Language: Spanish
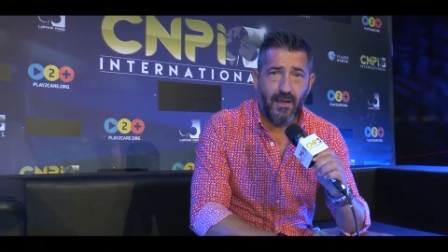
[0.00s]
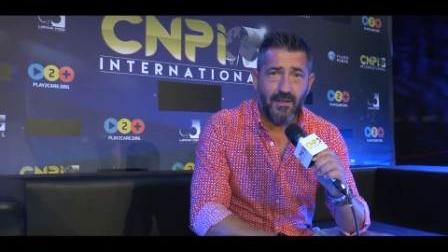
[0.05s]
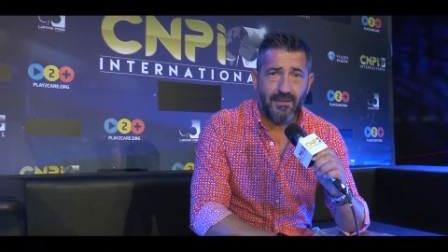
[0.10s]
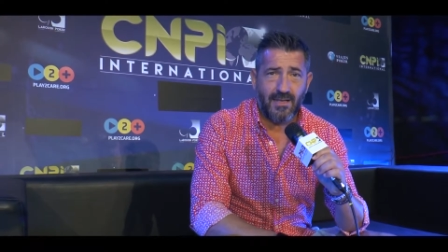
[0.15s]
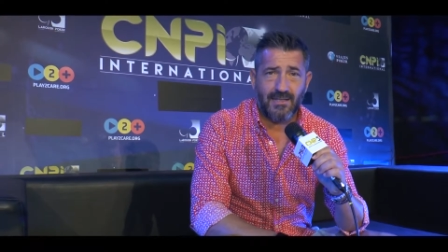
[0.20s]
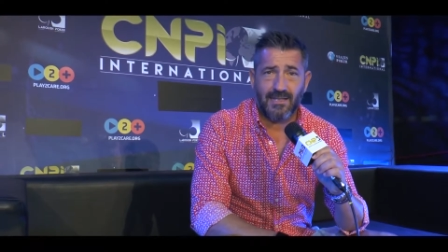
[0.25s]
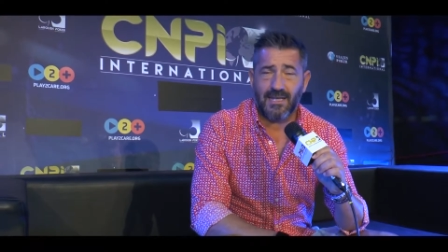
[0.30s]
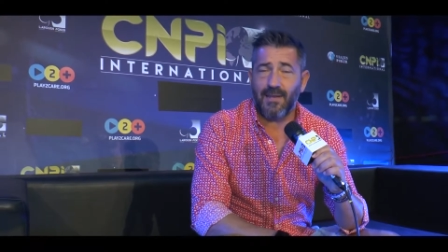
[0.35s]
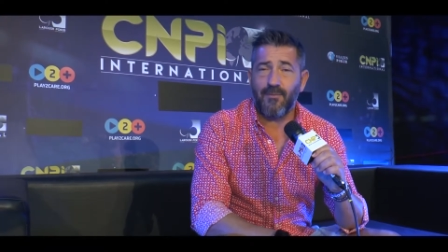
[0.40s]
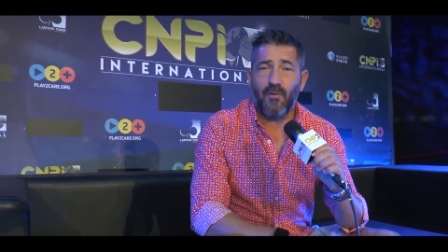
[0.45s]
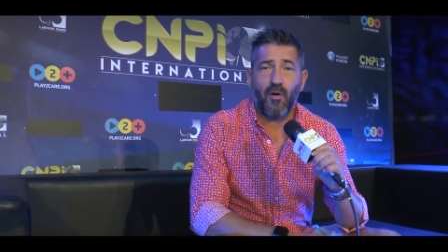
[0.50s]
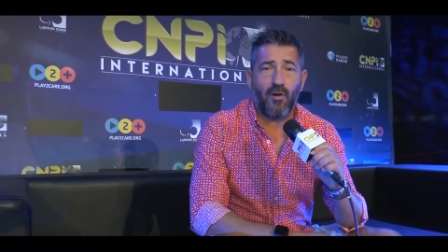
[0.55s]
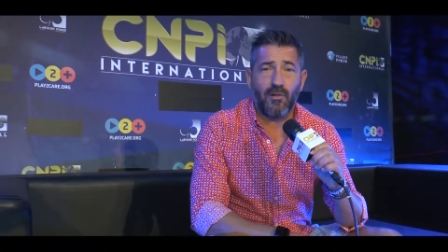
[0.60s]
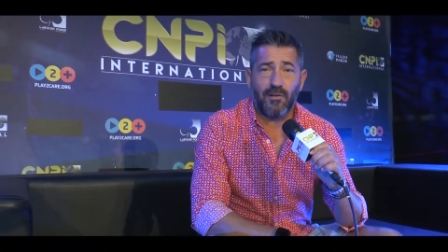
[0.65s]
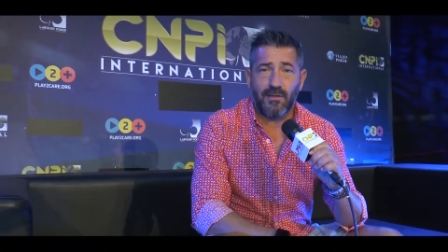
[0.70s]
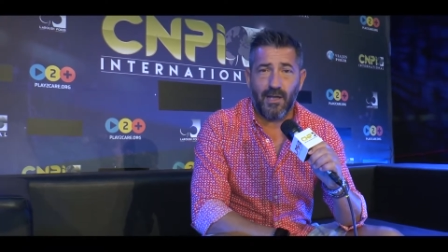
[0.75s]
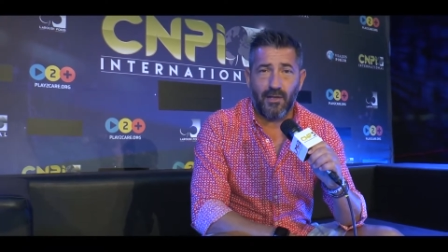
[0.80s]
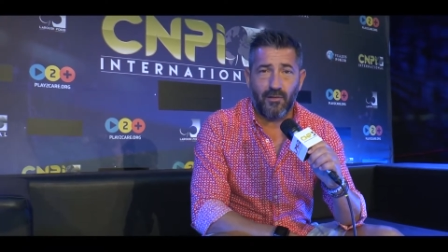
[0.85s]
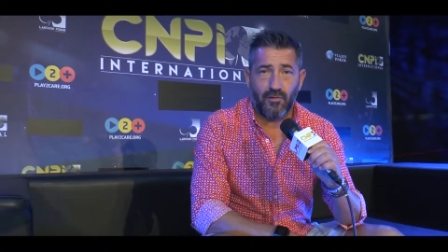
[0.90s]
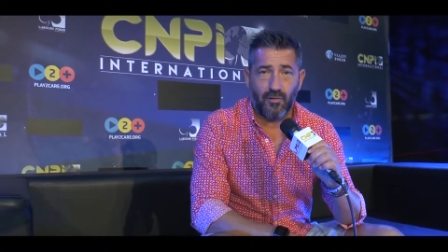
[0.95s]
Te seguimos
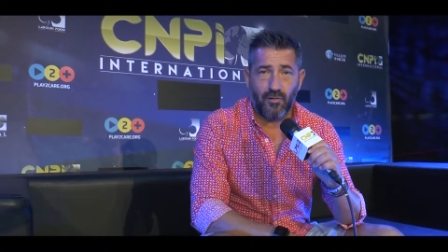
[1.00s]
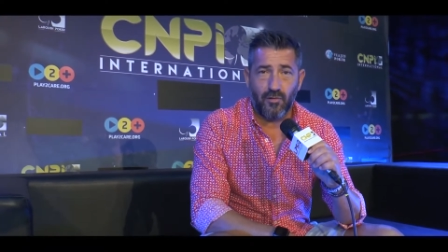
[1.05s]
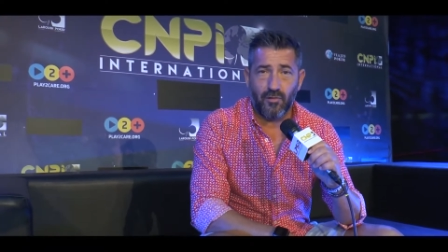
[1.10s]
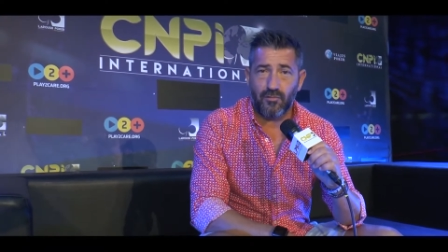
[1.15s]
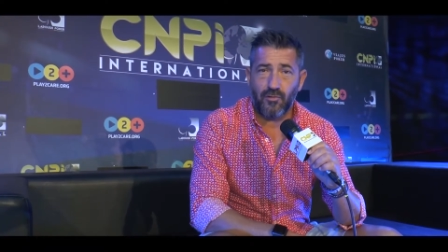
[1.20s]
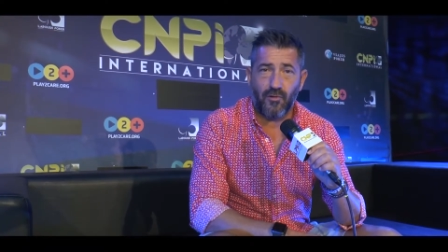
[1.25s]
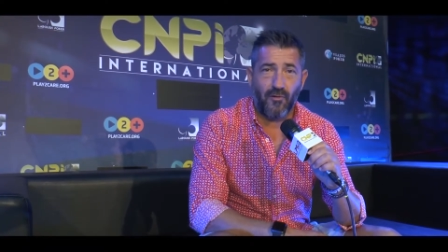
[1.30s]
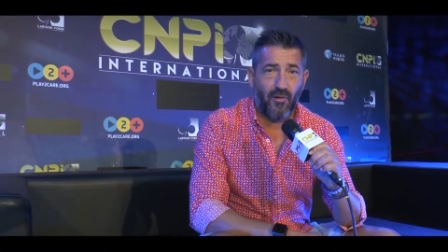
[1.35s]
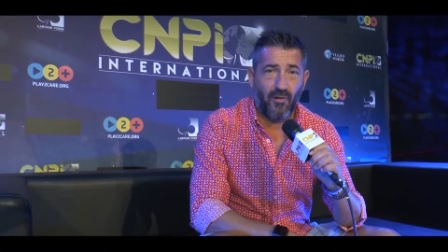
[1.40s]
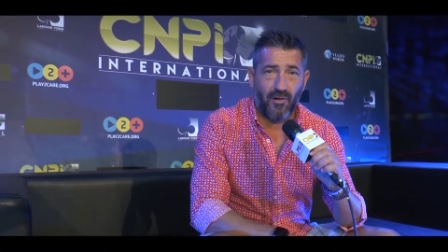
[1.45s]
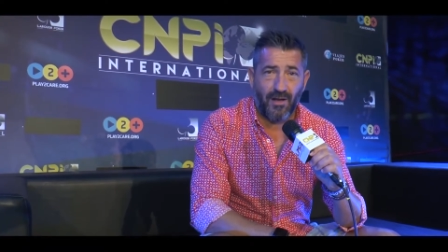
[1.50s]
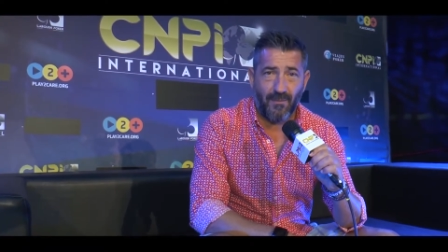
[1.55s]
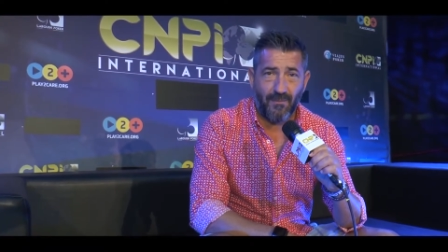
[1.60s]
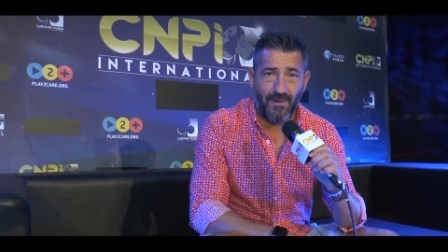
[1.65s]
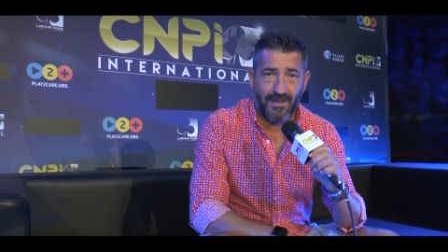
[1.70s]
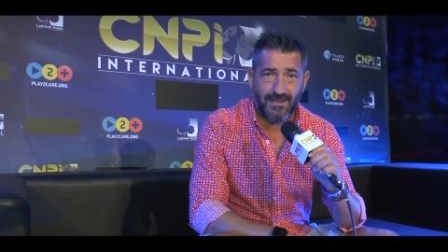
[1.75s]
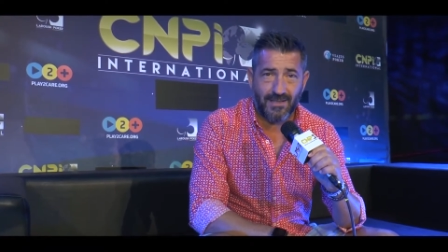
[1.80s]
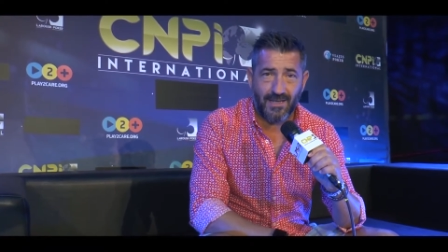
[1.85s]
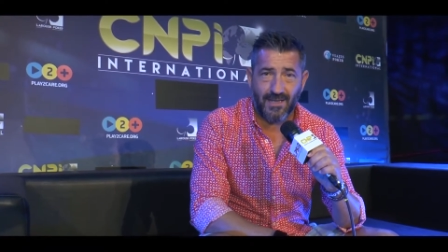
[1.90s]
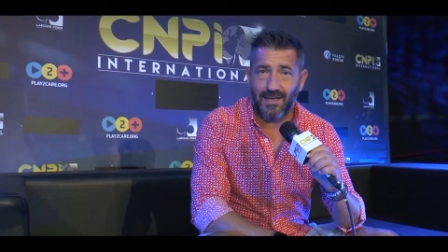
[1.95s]
contando todo lo que
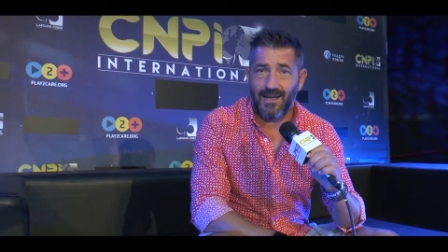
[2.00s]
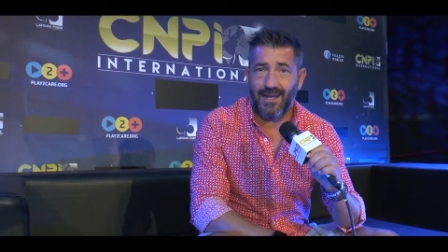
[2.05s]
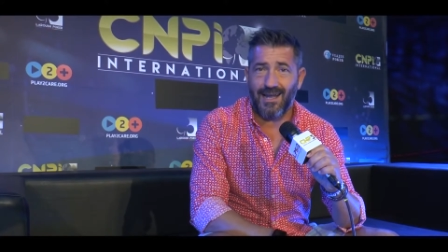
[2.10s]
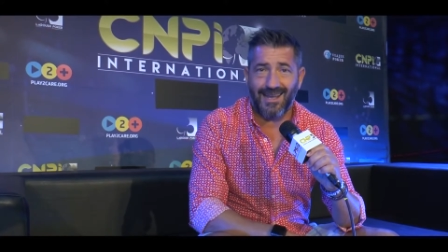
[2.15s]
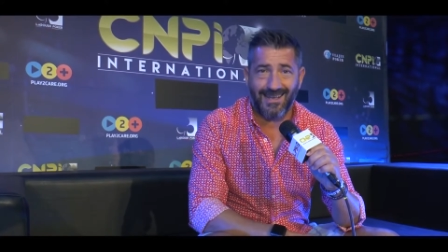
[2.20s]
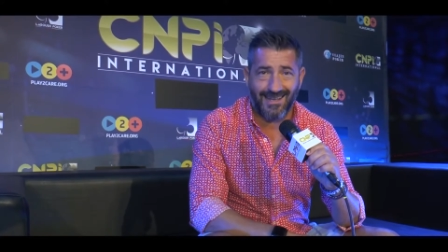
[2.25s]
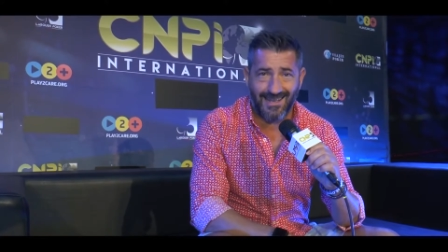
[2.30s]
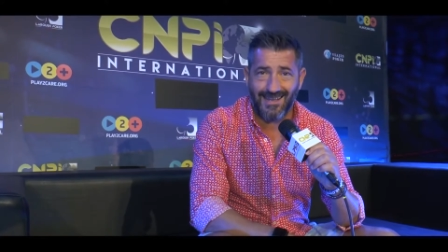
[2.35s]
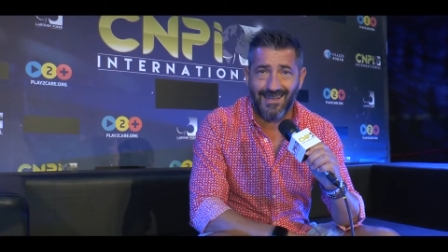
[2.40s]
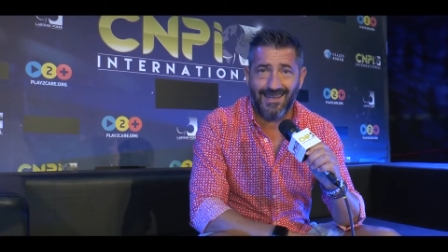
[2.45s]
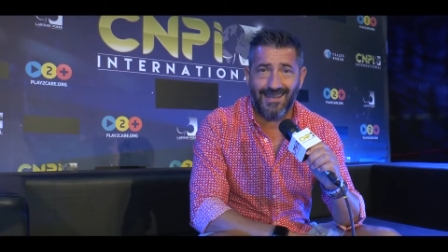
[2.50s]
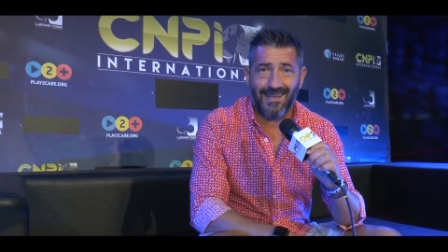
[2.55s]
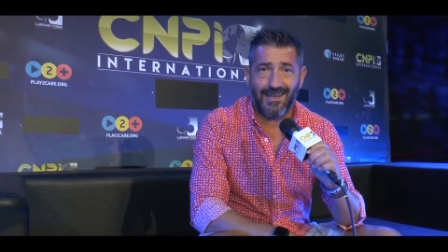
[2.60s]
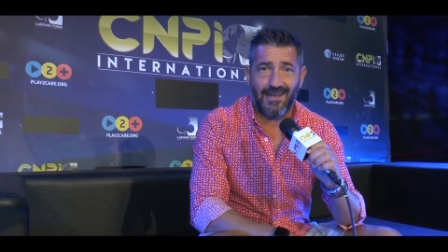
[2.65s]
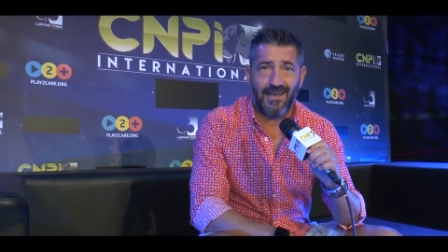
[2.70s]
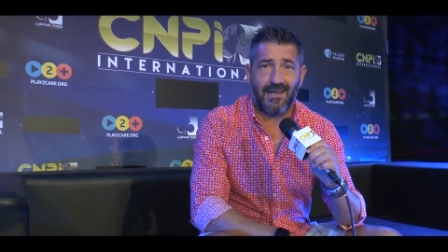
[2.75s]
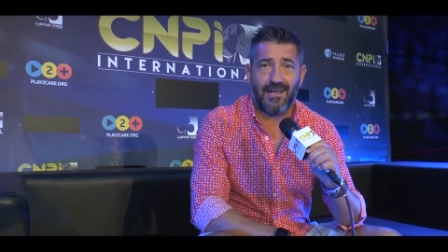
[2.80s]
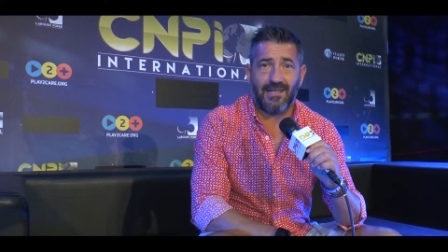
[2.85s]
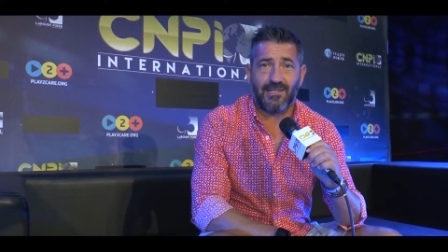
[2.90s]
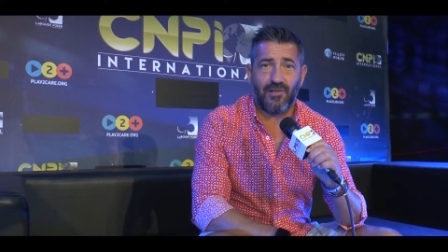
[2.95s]
pasa aquí
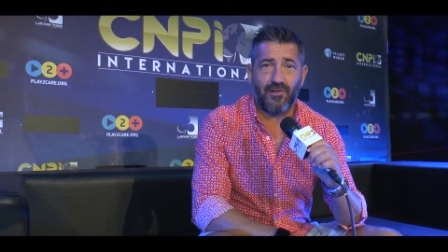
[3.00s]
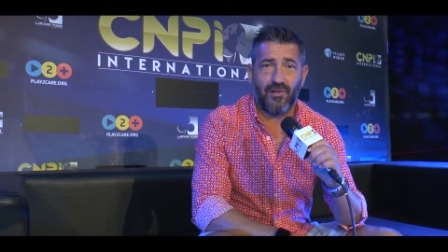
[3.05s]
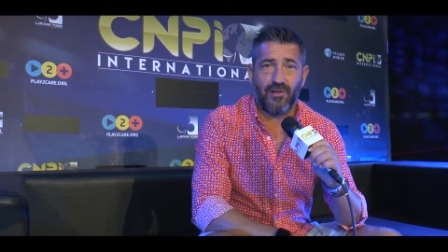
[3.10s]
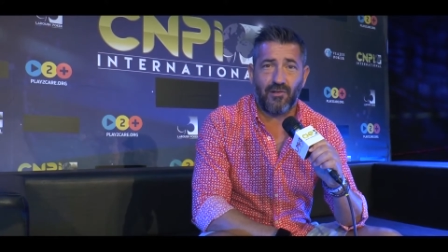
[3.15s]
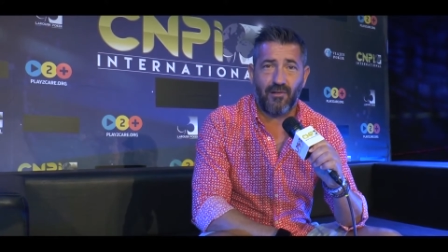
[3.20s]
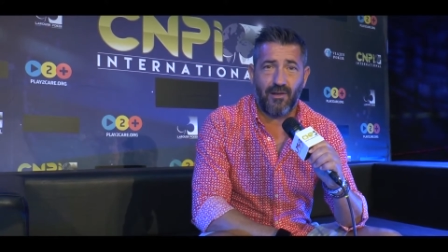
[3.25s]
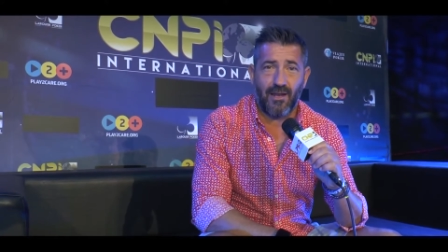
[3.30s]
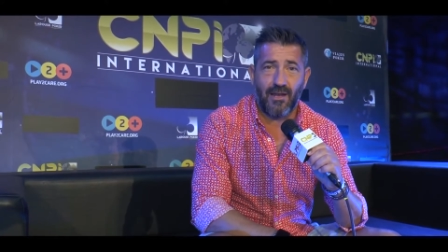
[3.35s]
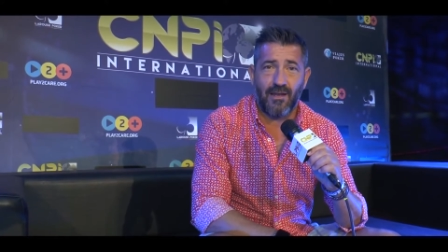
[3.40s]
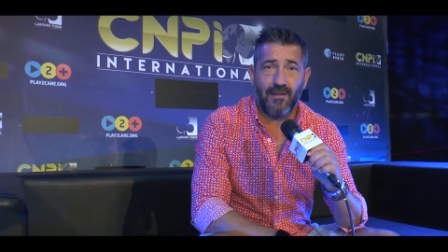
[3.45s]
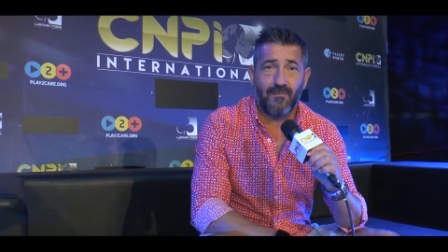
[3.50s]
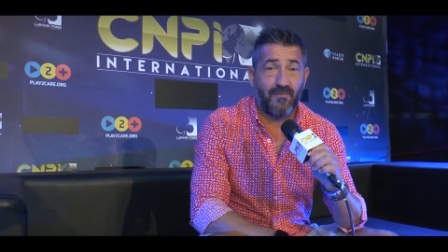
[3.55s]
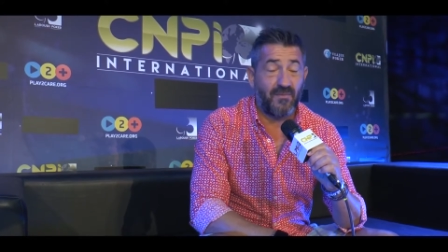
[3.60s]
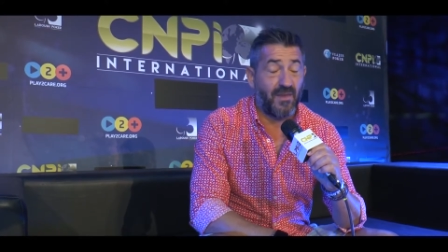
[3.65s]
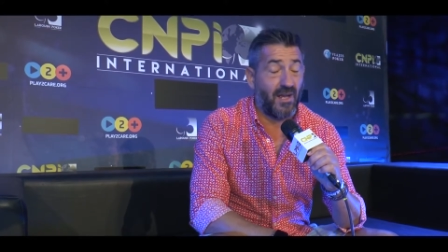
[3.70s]
en el Casino de Estoril,